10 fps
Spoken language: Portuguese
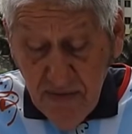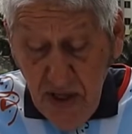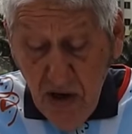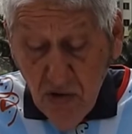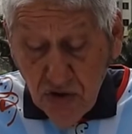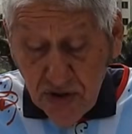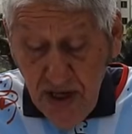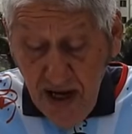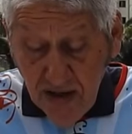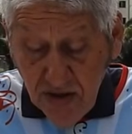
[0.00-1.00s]
Deus,
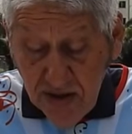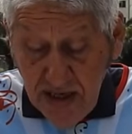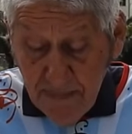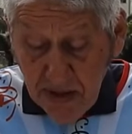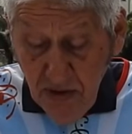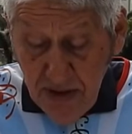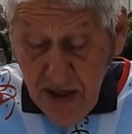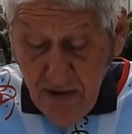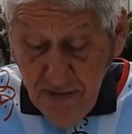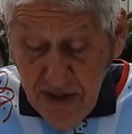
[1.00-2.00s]
na
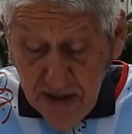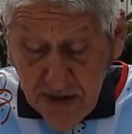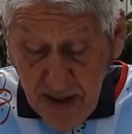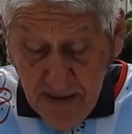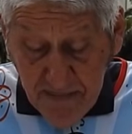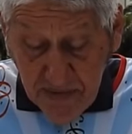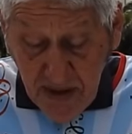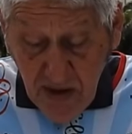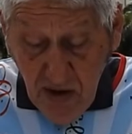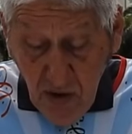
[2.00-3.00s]
sabedoria infinita,
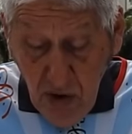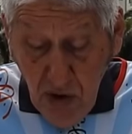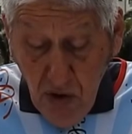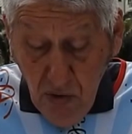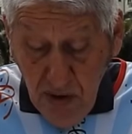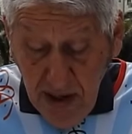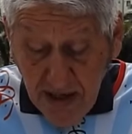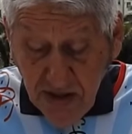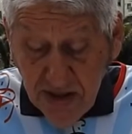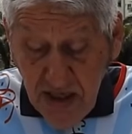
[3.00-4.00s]
olhou lá
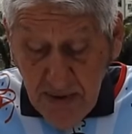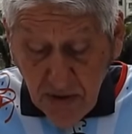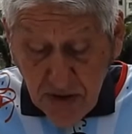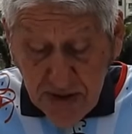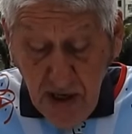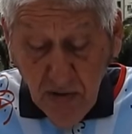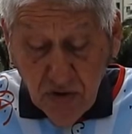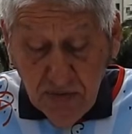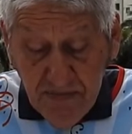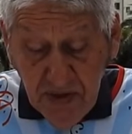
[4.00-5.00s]
de cima dos
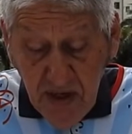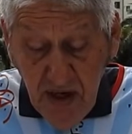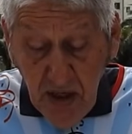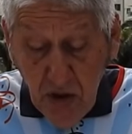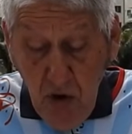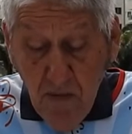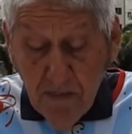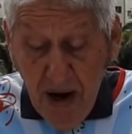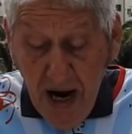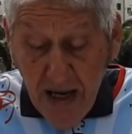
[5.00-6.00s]
céus e criou um
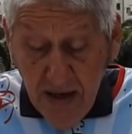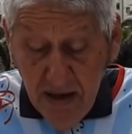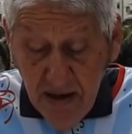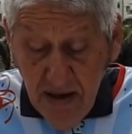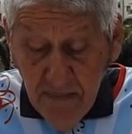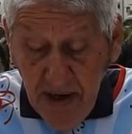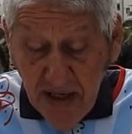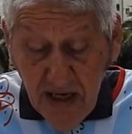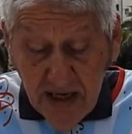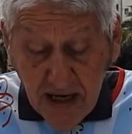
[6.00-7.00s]
pai para
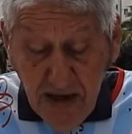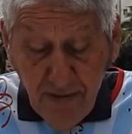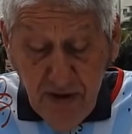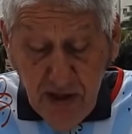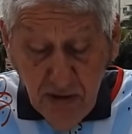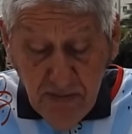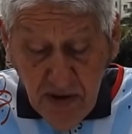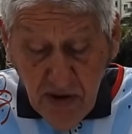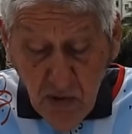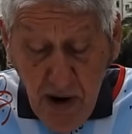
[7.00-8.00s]
que cada filho
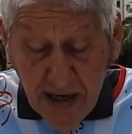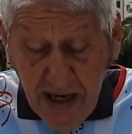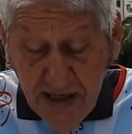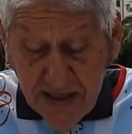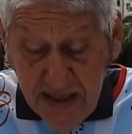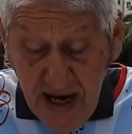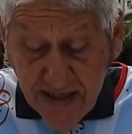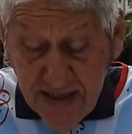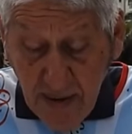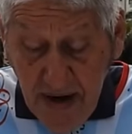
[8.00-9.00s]
o
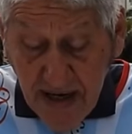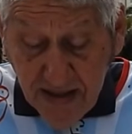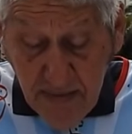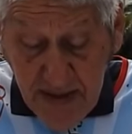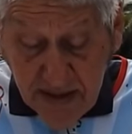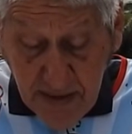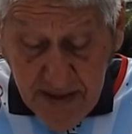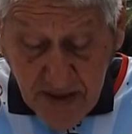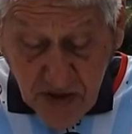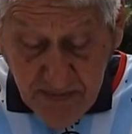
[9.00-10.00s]
acariciasse e amasse
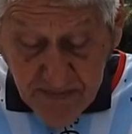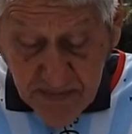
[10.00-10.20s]
imensamente.